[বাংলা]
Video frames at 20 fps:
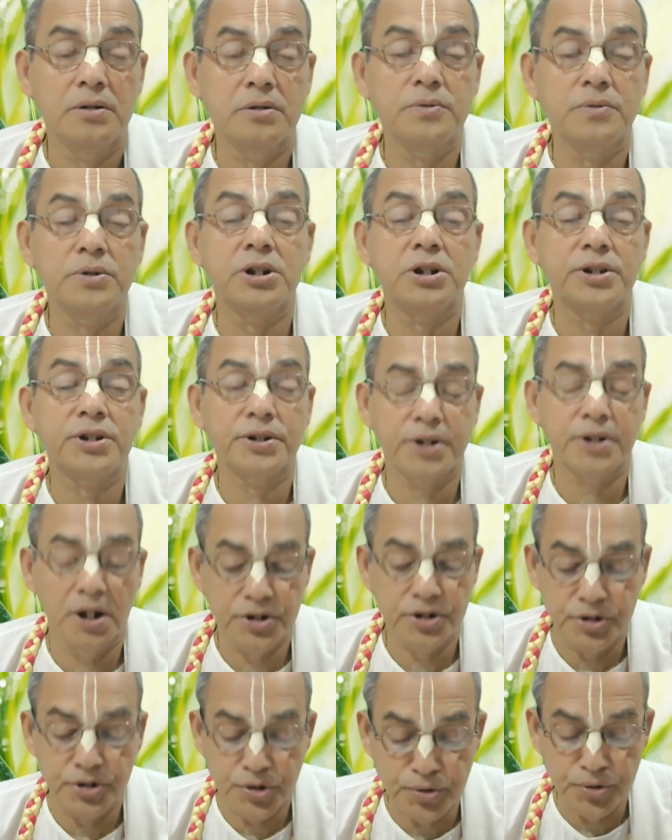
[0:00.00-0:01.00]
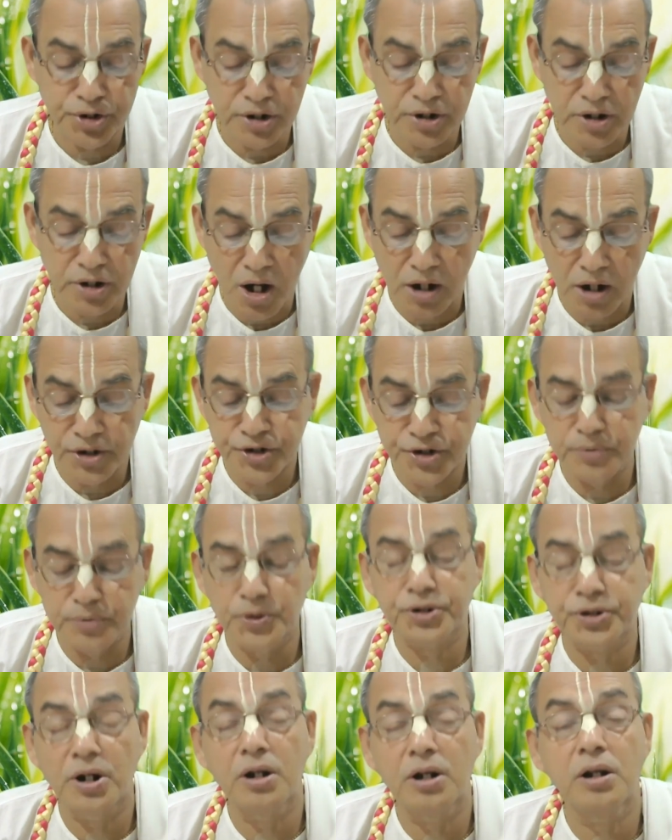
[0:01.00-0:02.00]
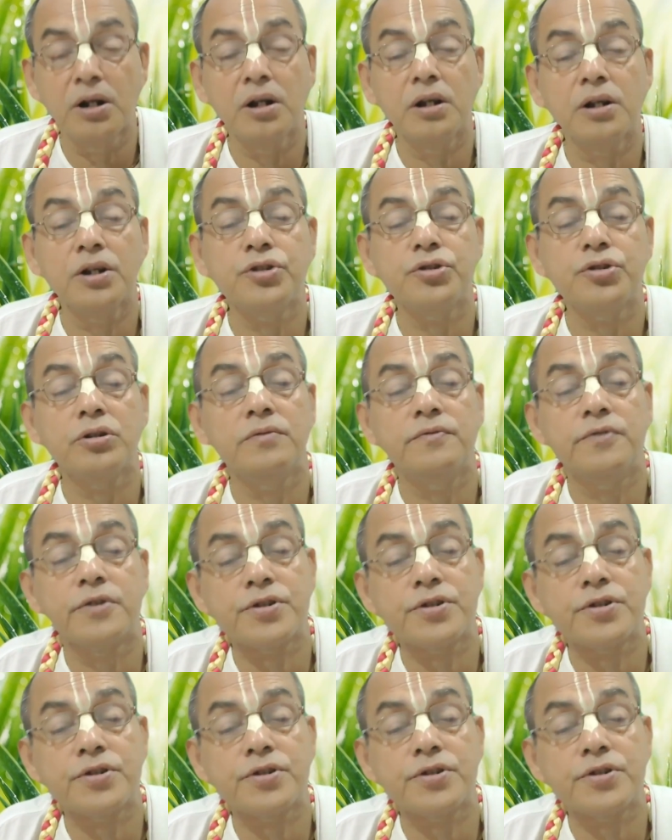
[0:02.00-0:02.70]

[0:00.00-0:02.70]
যেমন গীতাতে আছে সুচিনাং শ্রীমতাঙ্গে হে যুগ